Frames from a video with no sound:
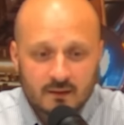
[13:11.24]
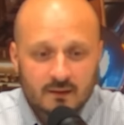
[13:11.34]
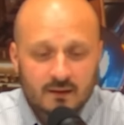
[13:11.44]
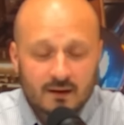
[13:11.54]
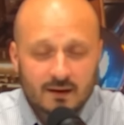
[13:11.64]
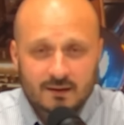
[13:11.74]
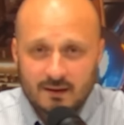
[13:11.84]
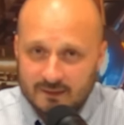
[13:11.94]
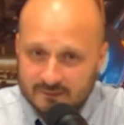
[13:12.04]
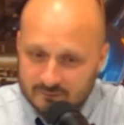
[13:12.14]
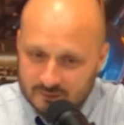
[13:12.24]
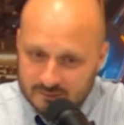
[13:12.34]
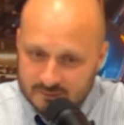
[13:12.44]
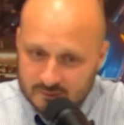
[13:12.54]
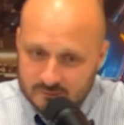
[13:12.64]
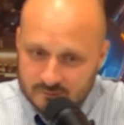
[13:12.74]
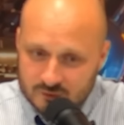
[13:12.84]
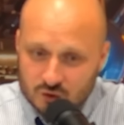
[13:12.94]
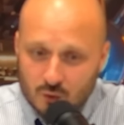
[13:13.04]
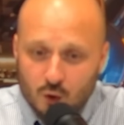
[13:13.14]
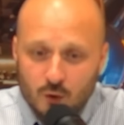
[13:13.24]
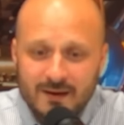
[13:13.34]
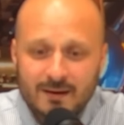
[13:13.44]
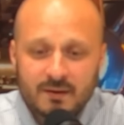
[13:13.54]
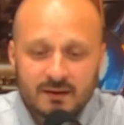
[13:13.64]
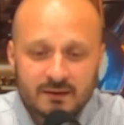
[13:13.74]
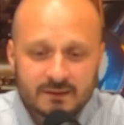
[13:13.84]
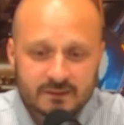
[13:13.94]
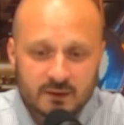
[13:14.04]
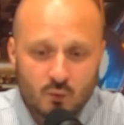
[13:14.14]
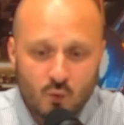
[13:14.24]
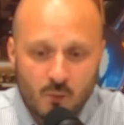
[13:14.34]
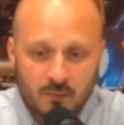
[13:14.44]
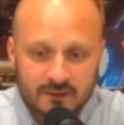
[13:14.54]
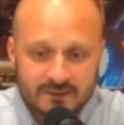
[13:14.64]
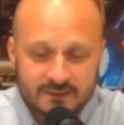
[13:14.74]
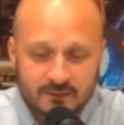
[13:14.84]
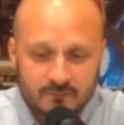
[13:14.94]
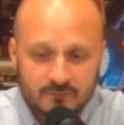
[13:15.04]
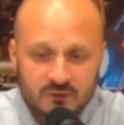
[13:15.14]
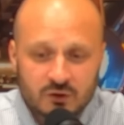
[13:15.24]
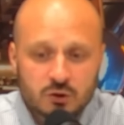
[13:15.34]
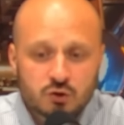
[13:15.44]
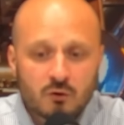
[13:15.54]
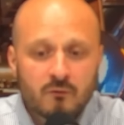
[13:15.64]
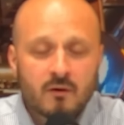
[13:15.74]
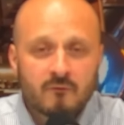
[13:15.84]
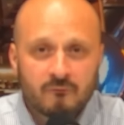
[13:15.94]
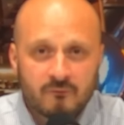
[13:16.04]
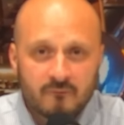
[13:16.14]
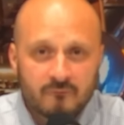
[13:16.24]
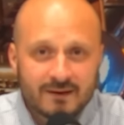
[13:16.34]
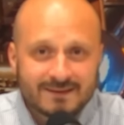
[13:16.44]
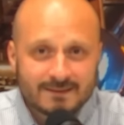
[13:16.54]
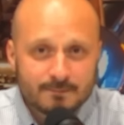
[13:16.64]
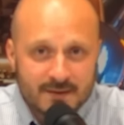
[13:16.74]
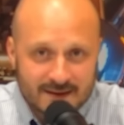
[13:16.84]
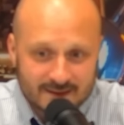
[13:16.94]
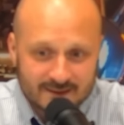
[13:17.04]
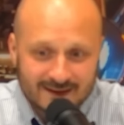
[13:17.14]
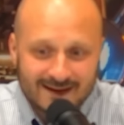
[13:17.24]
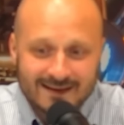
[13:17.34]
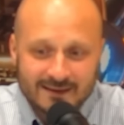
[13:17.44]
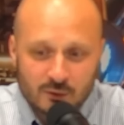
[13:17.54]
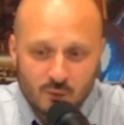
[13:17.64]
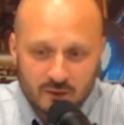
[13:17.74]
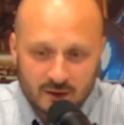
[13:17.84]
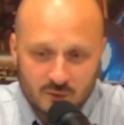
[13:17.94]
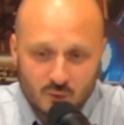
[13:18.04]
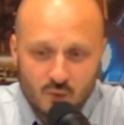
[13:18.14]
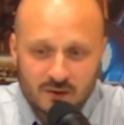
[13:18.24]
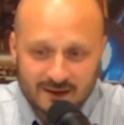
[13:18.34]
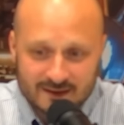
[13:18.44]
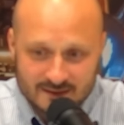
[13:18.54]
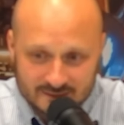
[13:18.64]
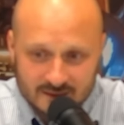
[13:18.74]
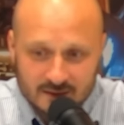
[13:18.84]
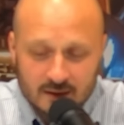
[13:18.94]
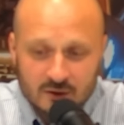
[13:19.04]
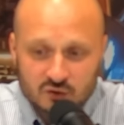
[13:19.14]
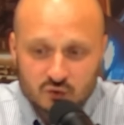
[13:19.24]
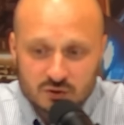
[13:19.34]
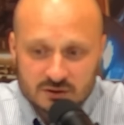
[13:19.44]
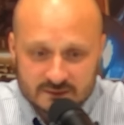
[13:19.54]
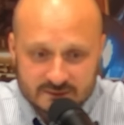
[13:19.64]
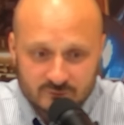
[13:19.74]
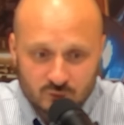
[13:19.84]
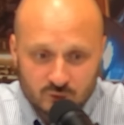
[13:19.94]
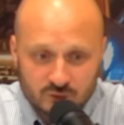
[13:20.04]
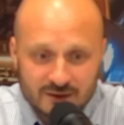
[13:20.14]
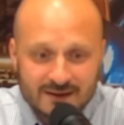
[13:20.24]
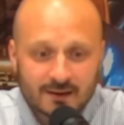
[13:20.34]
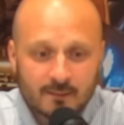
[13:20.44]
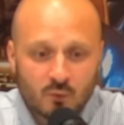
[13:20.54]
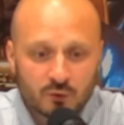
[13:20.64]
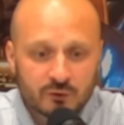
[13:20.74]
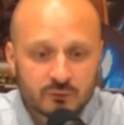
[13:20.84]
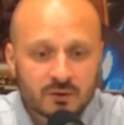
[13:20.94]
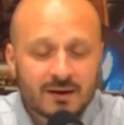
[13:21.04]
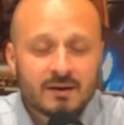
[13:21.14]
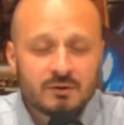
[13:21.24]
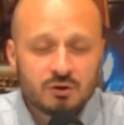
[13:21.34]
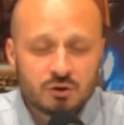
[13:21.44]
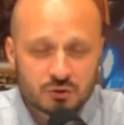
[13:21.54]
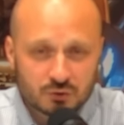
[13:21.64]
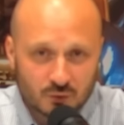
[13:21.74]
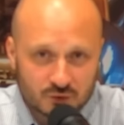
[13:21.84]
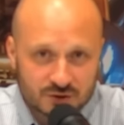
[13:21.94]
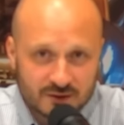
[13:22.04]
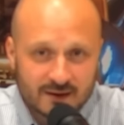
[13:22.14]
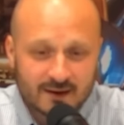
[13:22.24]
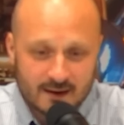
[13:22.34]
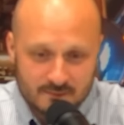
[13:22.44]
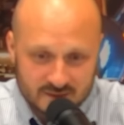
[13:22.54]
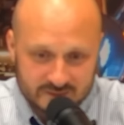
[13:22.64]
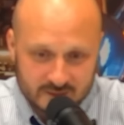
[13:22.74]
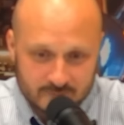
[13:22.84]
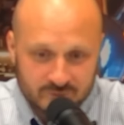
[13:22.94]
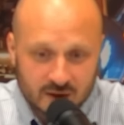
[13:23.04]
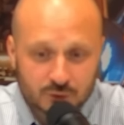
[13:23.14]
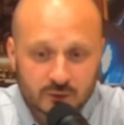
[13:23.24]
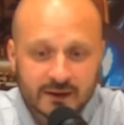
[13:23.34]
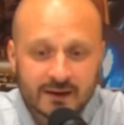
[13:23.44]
Оказывается, что кроме Хмельницкой области еще в восьми регионах Украины существуют и работают ничтожные комиссии, которые